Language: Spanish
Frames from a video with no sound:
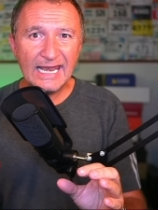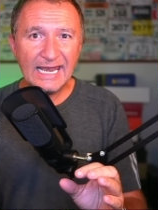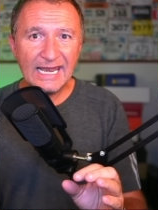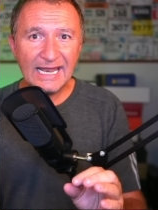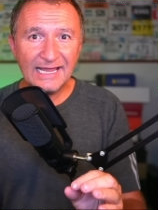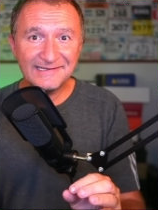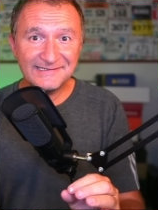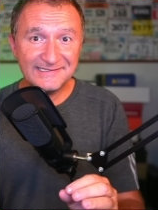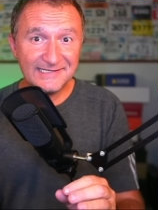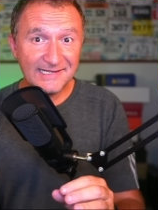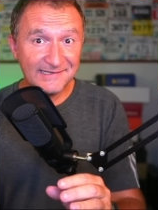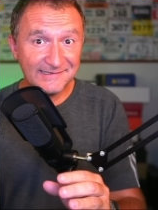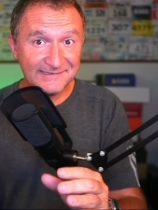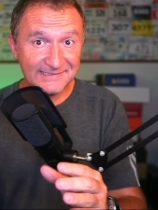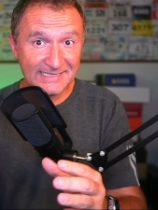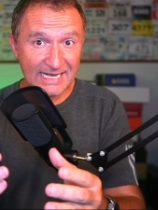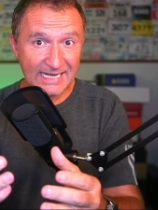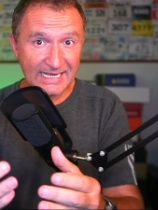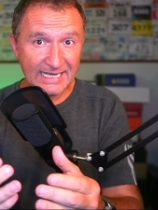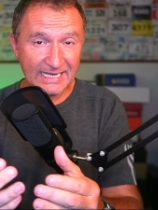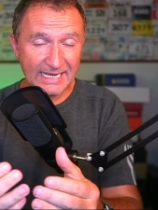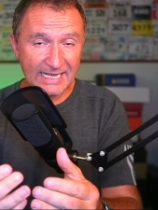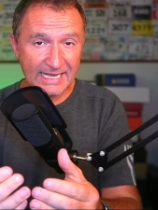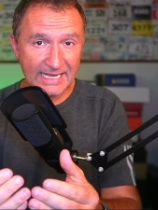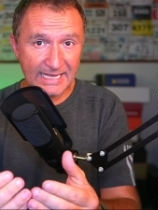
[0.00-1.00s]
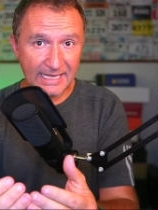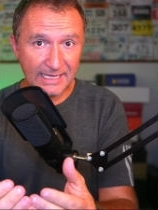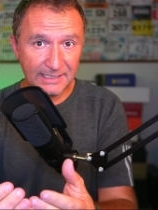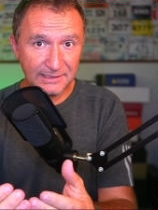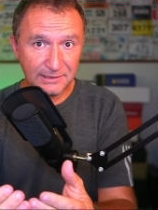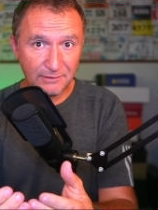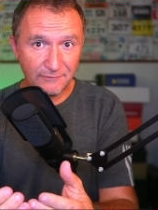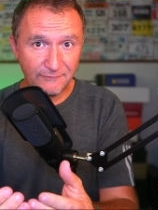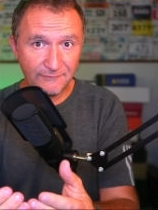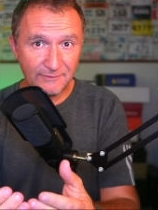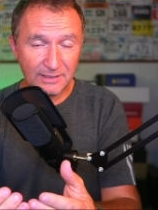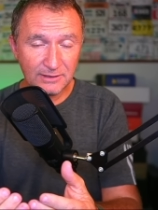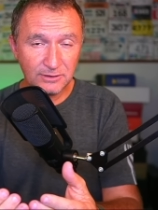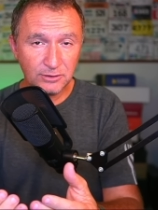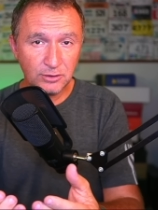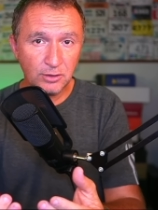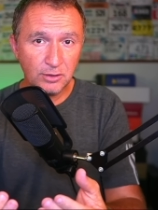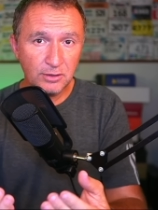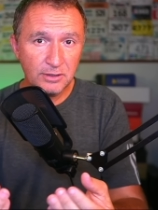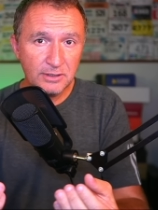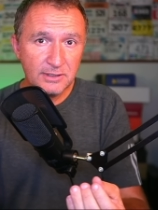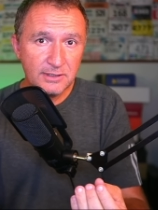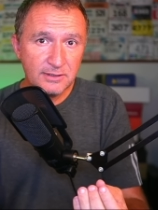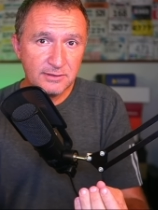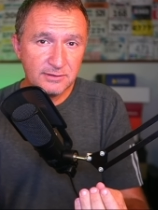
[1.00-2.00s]
La ciencia cree que este efecto
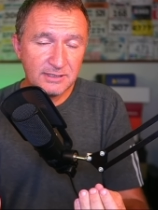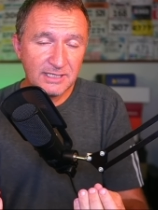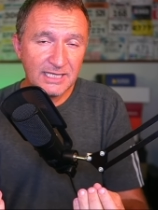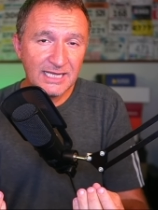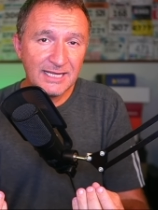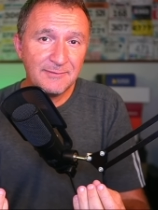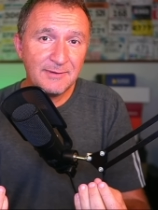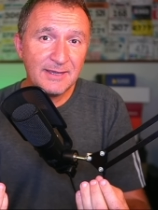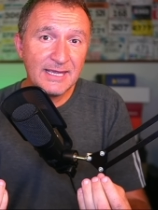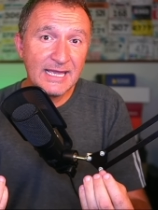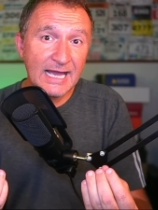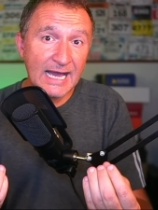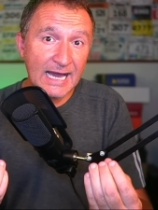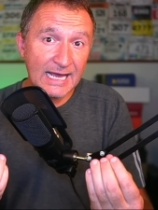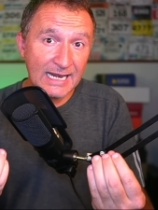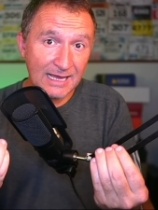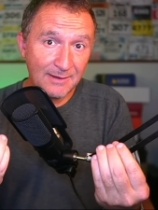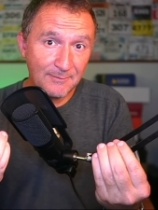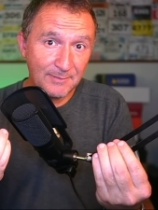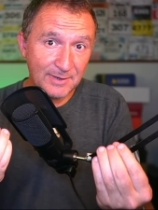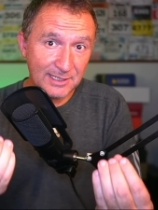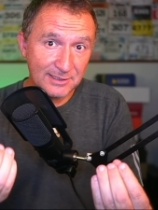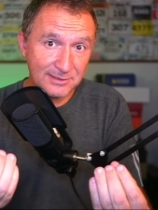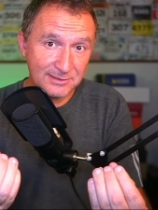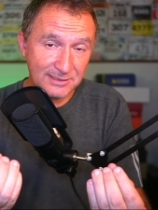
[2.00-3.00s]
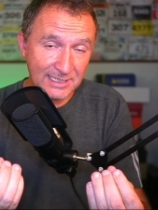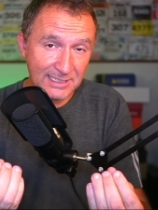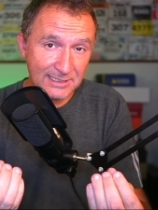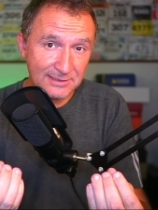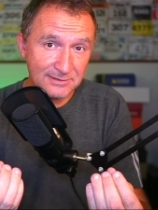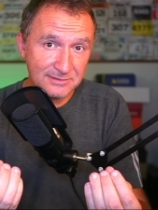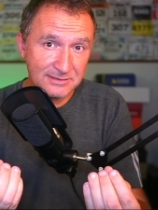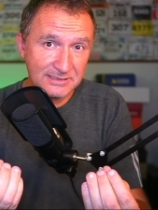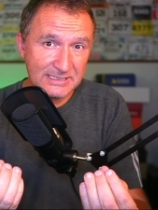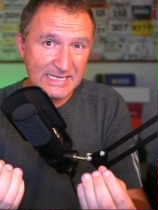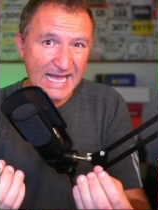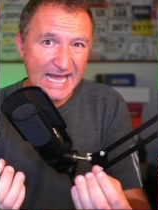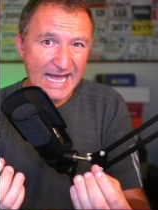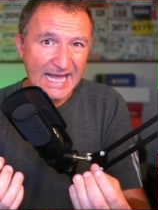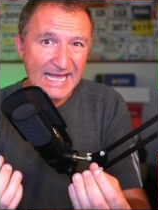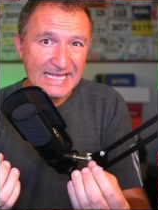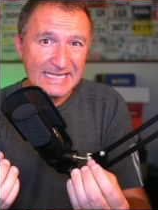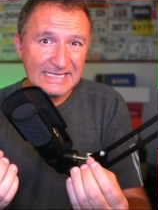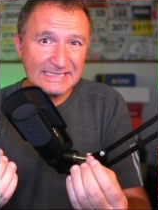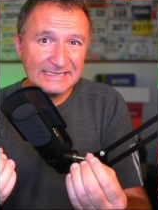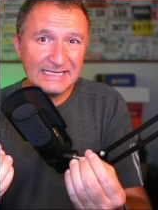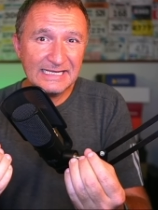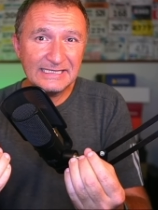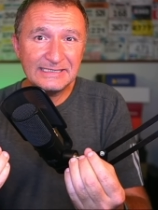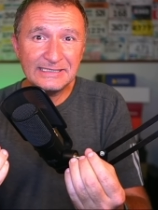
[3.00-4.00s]
se debe a la presencia
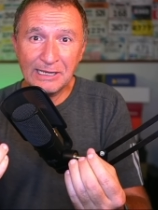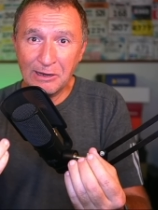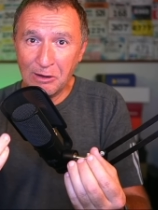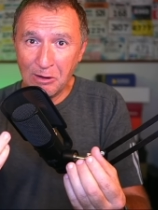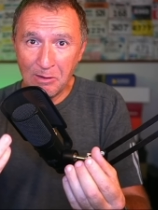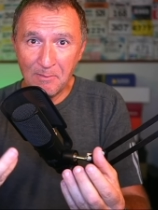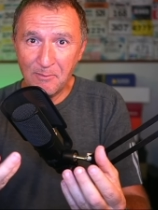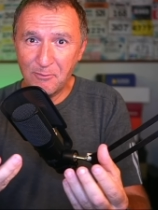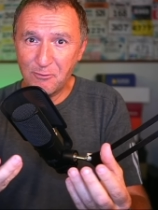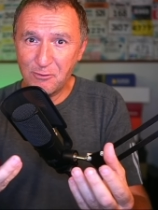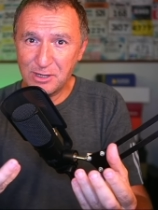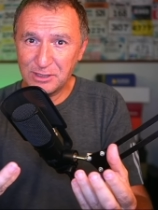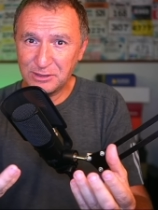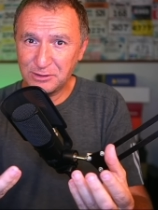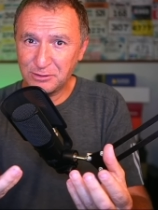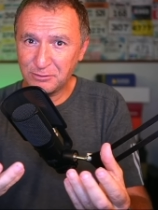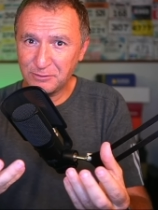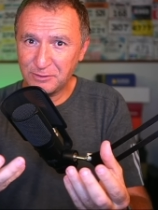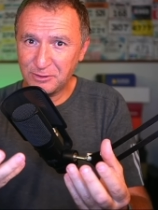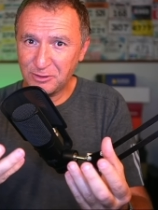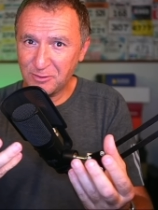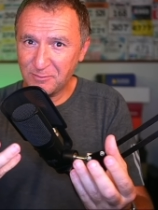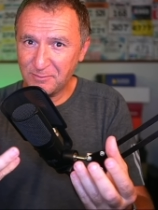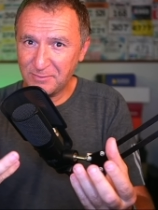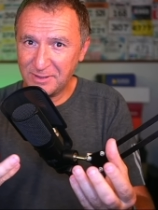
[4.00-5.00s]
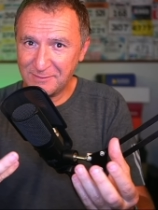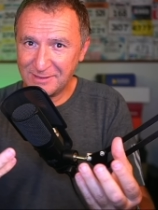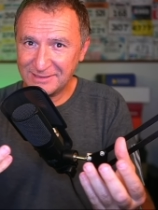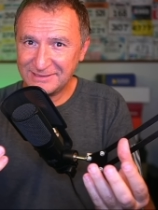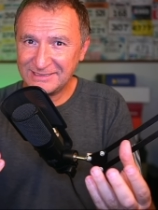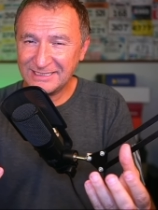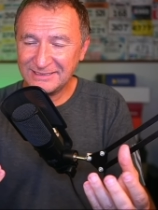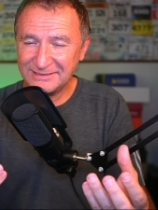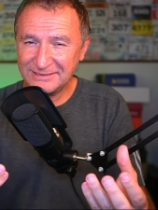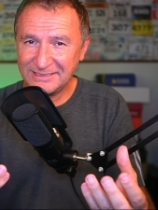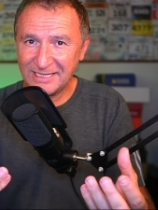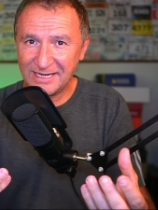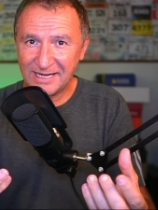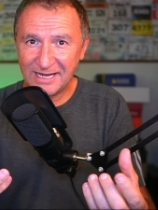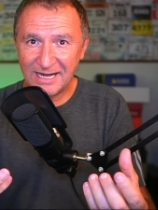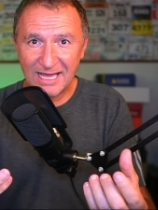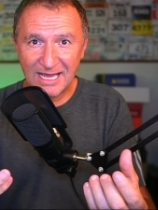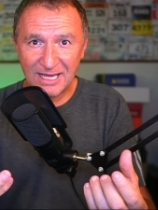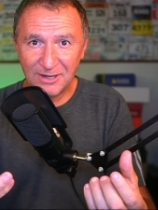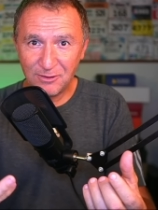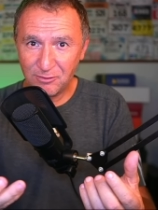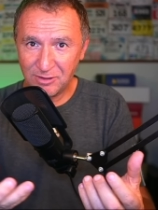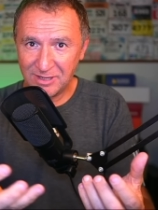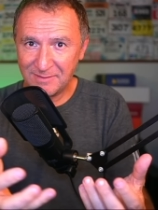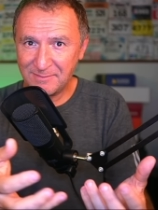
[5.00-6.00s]
de este compuesto de nombre bastante
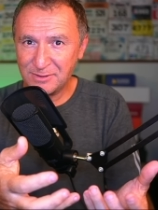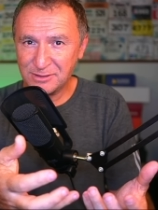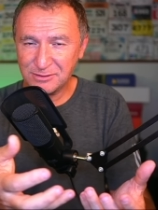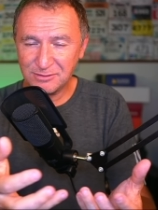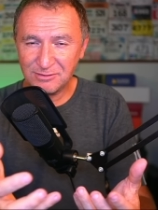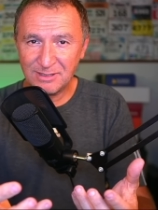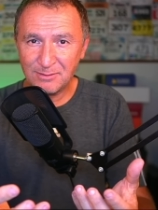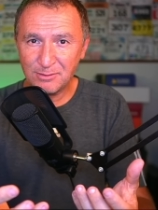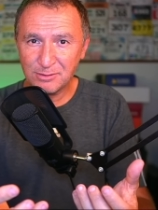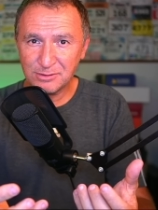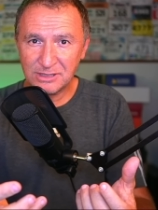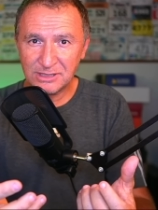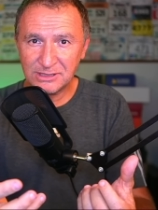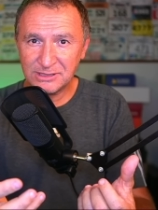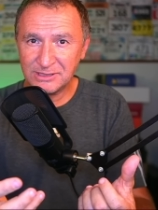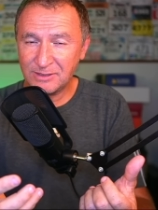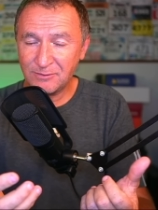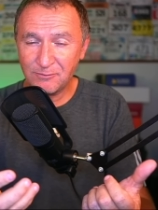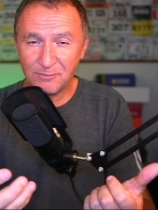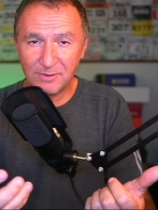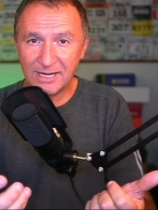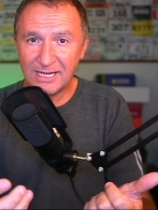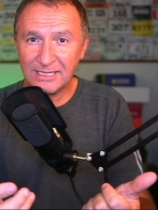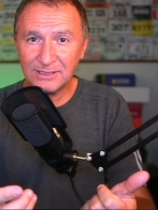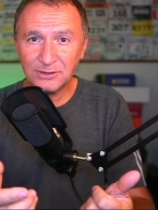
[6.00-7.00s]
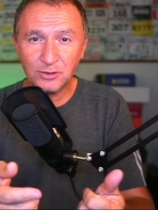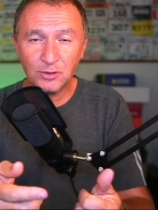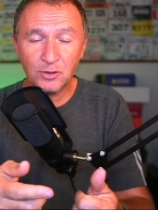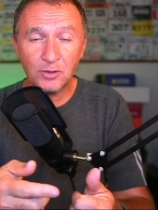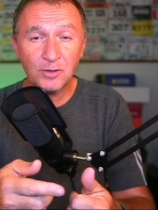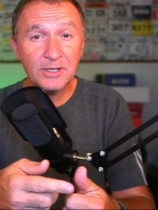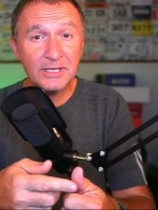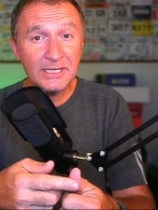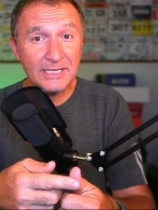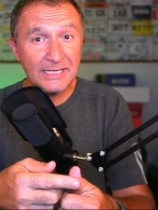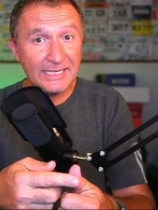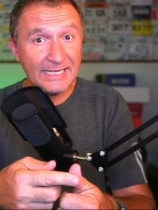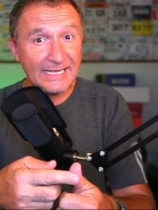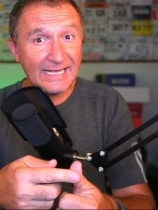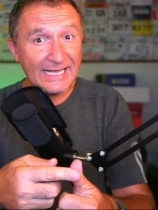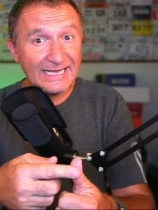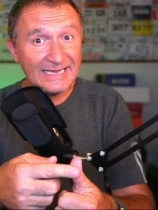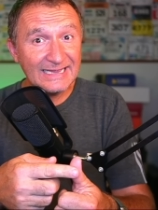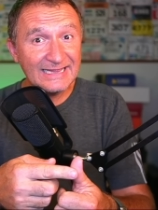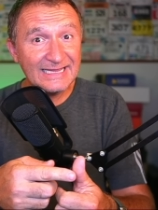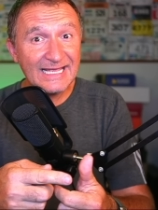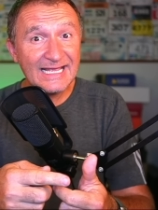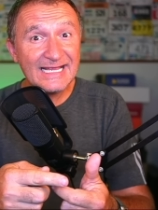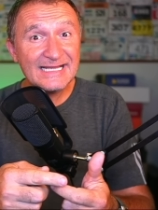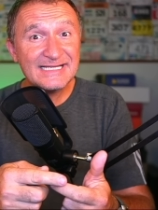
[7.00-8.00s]
raro que mencionamos hace un rato,
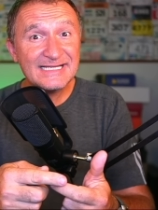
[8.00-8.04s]
el de